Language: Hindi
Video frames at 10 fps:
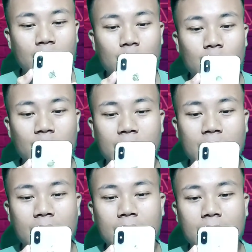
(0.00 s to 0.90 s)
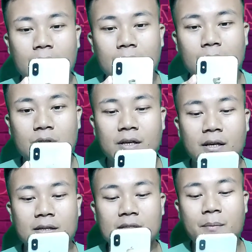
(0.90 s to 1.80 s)
एक दो तीन तो
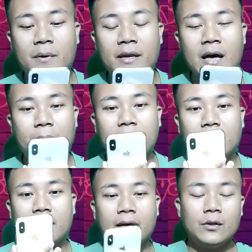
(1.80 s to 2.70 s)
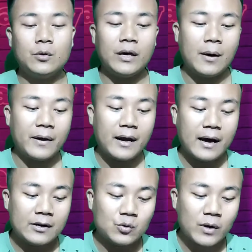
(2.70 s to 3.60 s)
देखिए जैसे मैंने यहाँ पर क्लिक किया तो यहाँ पर
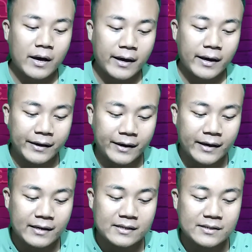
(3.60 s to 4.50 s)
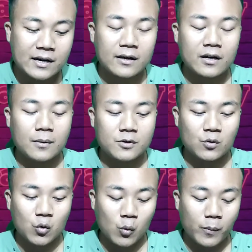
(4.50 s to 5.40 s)
आ चुका है ये स्टार्ट का
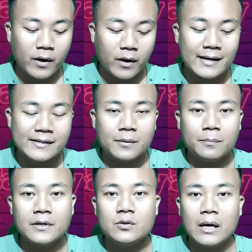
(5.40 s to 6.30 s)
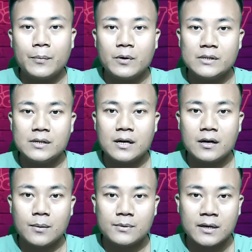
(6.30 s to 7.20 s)
ऑप्शन ऊपर राइट साइड पर जो है आपको
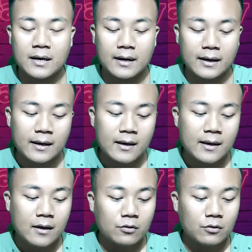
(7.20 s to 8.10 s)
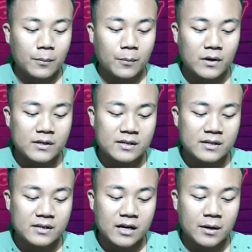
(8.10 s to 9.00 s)
स्टार्ट का ऑप्शन आ रहा है तो आपको इस
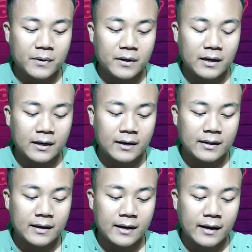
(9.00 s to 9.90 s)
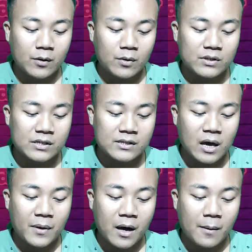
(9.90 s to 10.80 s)
स्टार्ट पर क्लिक कर देना है और
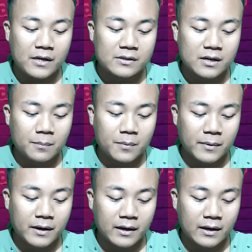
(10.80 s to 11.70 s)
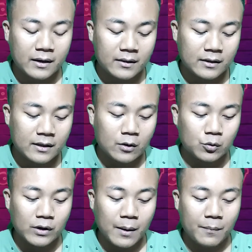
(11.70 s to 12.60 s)
जैसे आप यहाँ पर स्टार्ट पर मैं क्लिक कर देता
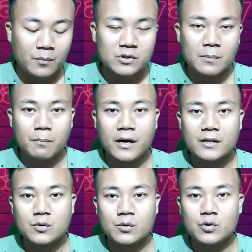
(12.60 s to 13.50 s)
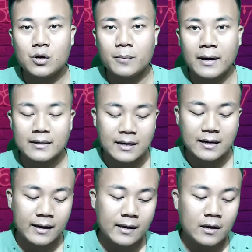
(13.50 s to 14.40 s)
हूँ तो यहाँ पर मुझे पासकोड जो है मांगा
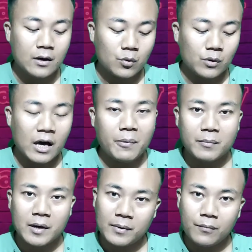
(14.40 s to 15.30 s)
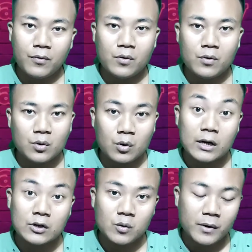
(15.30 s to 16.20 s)
जा रहा है तो यहाँ पर मैं अपना फोन
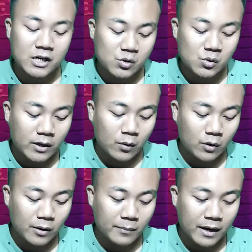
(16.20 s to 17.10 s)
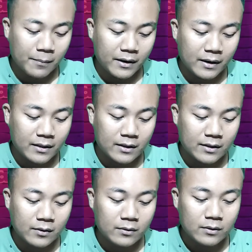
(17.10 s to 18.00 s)
लॉक का जो पासकोड है वही मैं यहाँ पर डाल
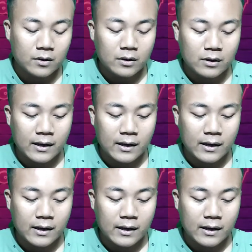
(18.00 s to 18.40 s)
देता हूँ